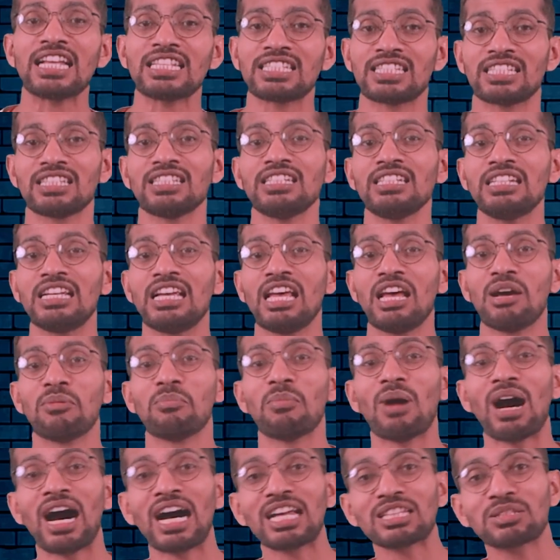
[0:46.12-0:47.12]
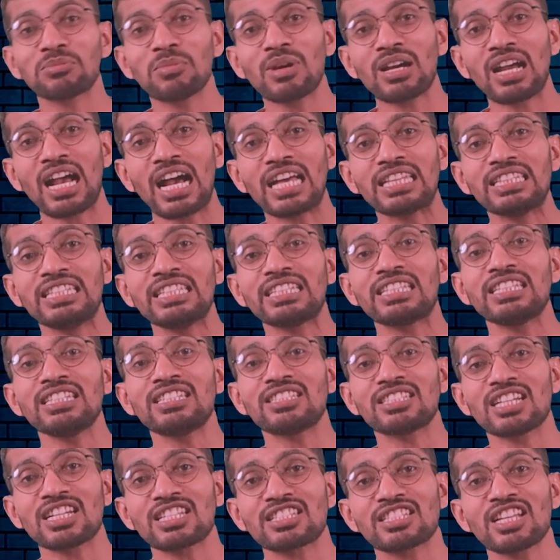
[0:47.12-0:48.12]
आज महात्मा गांधी की
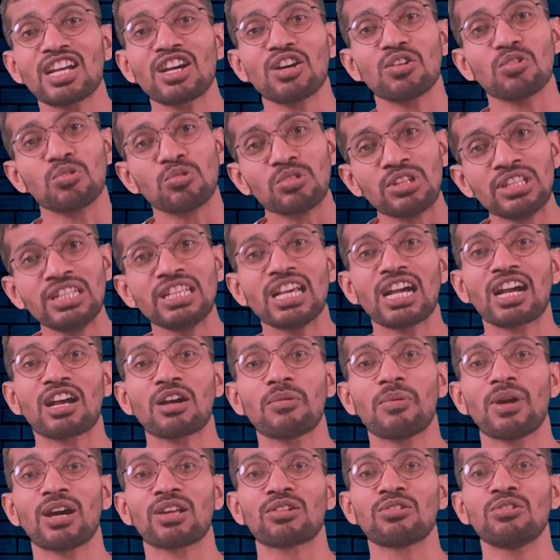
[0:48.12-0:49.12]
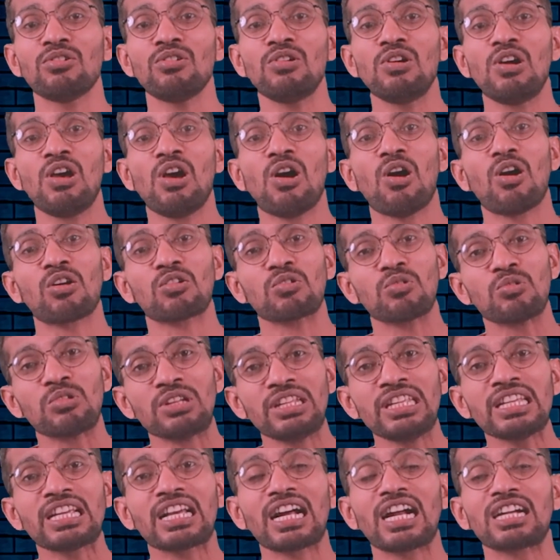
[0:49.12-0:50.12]
चर्चा उन्हीं अखबारों और
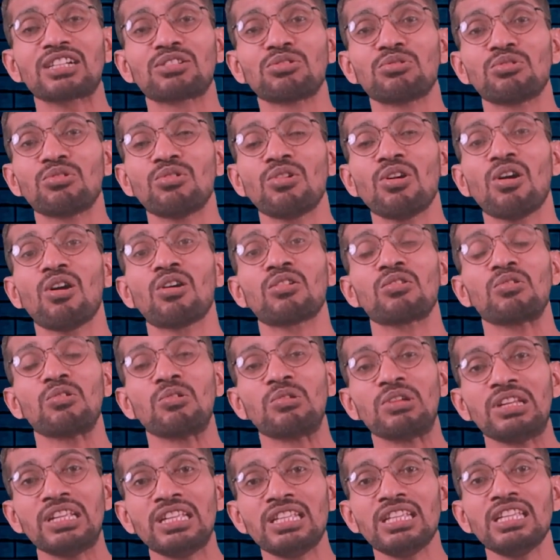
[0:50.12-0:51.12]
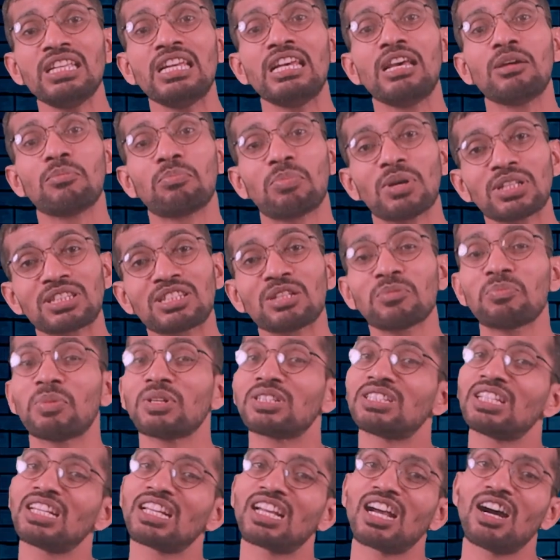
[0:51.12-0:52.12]
उन्हीं कार्टूनों और उन्हीं पत्र
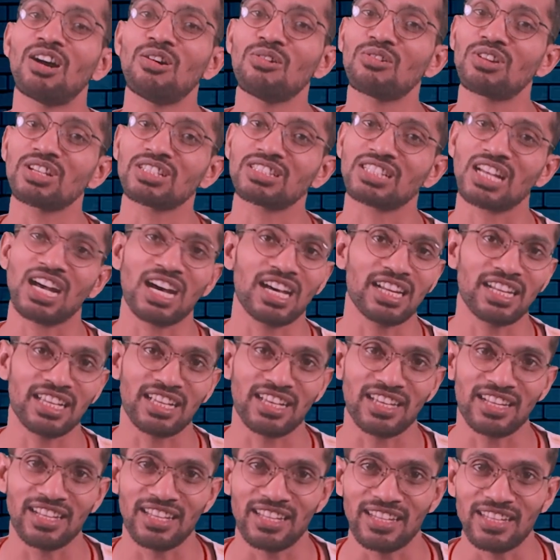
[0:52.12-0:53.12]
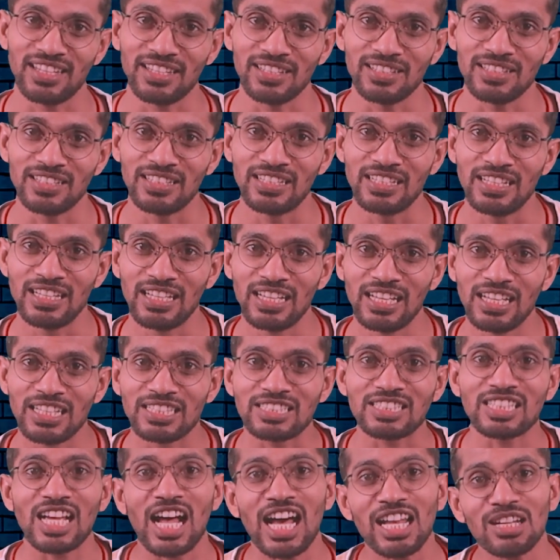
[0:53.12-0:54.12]
पत्रिकाओं के सहारे करेंगे
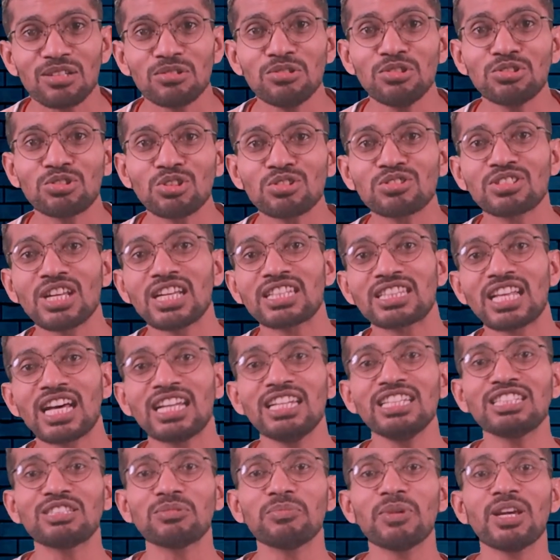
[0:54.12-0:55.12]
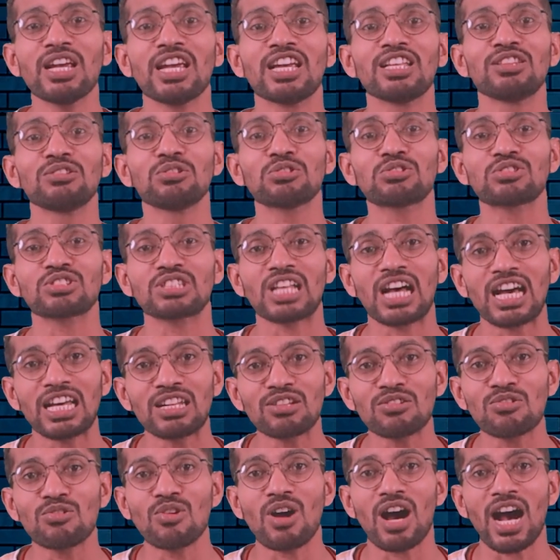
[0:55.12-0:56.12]
साल उन्नीस में
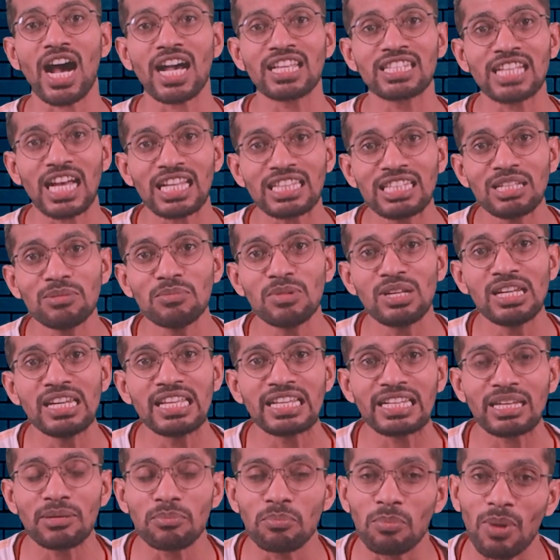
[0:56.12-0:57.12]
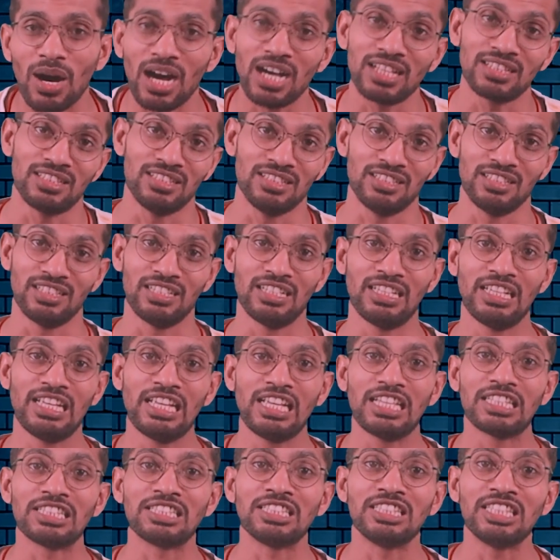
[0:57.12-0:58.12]
हिंदुस्तान को आज़ादी मिलने के बाद
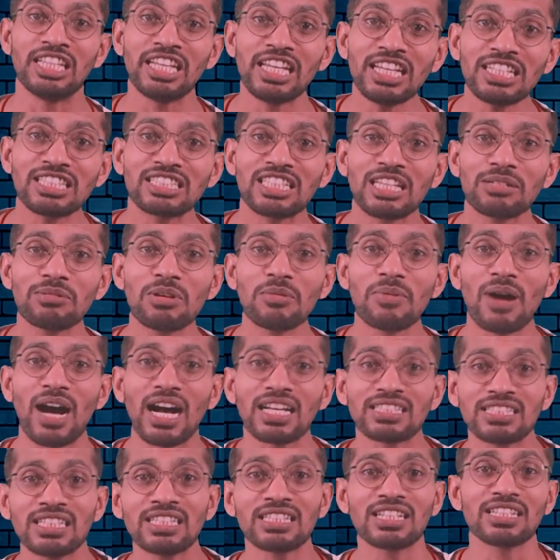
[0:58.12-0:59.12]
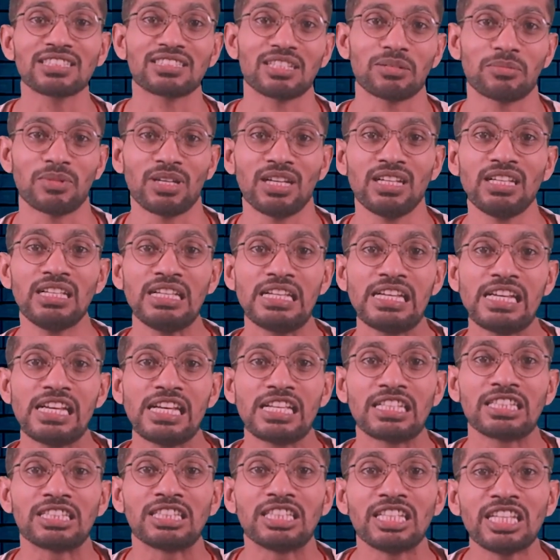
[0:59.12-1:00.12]
देश के विभाजन के समय
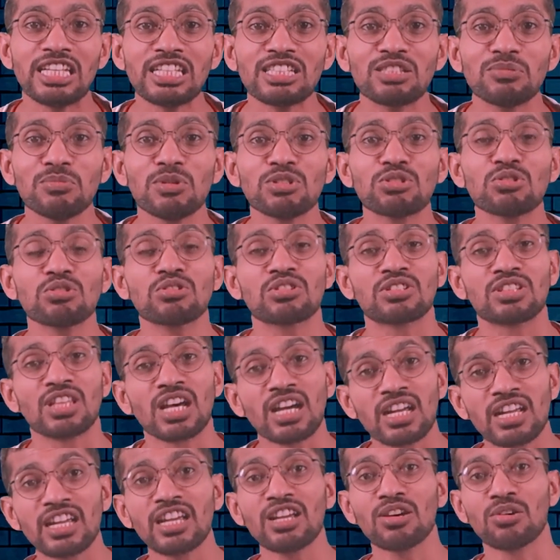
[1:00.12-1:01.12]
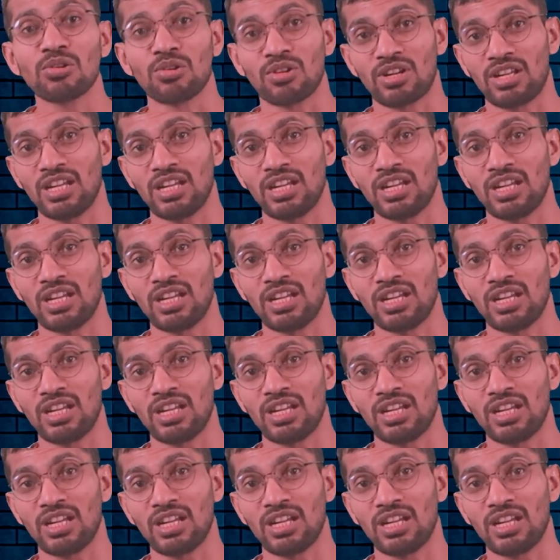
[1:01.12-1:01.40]
देश में जो दंगे हो